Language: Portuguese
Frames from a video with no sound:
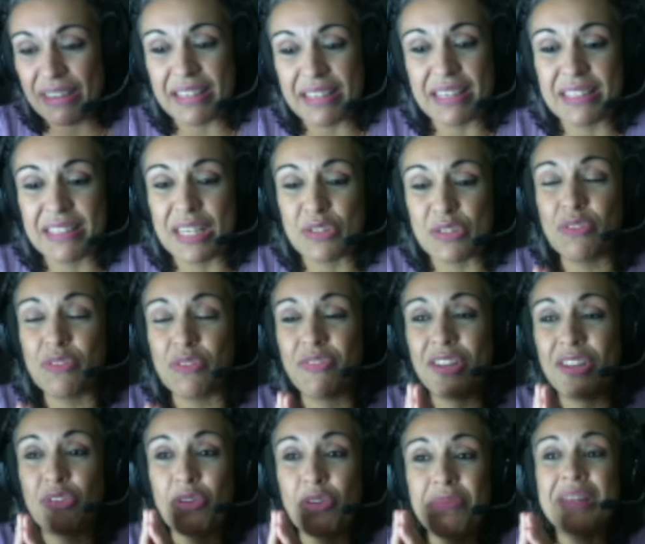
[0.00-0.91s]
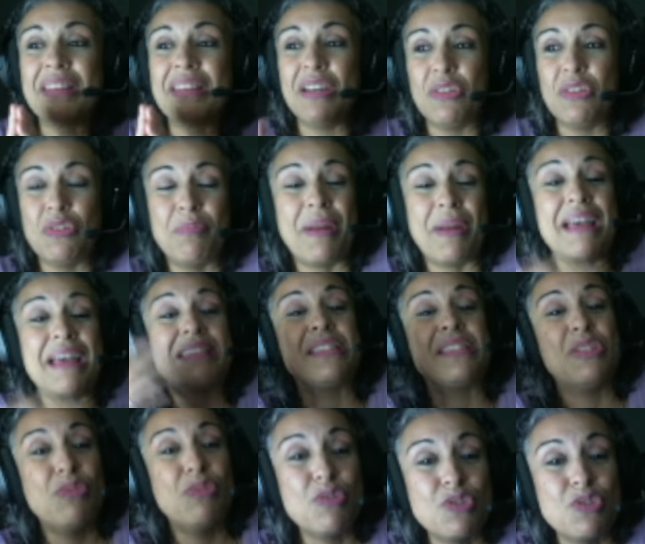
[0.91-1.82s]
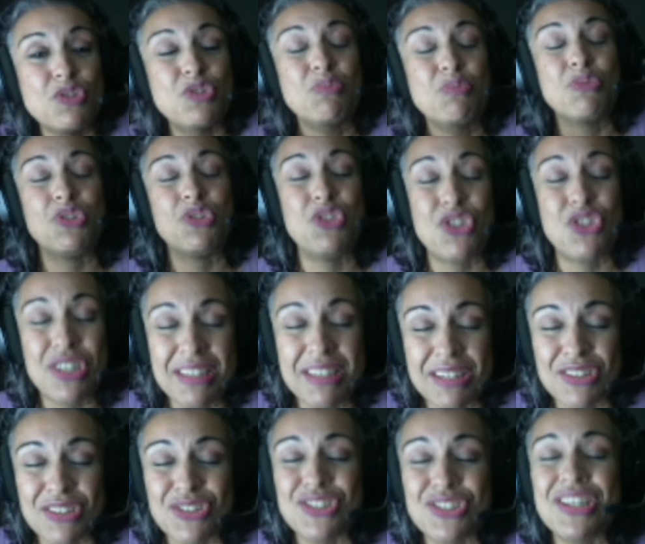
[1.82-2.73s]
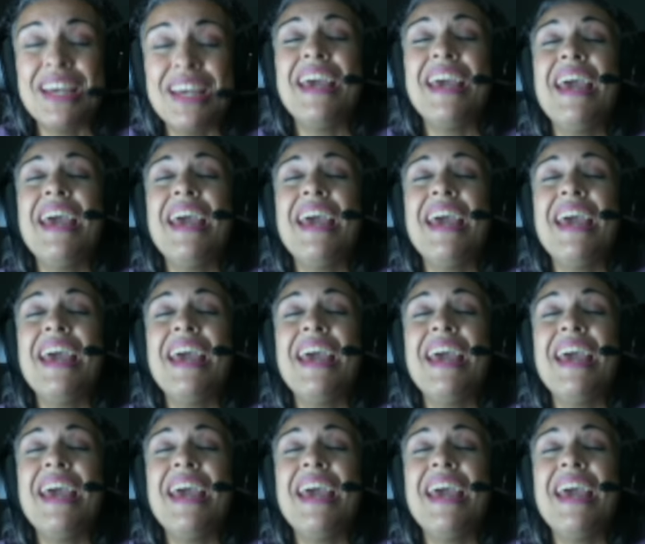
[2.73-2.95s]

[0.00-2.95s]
Esse assunto vem dominando o Brasil nos últimos dias.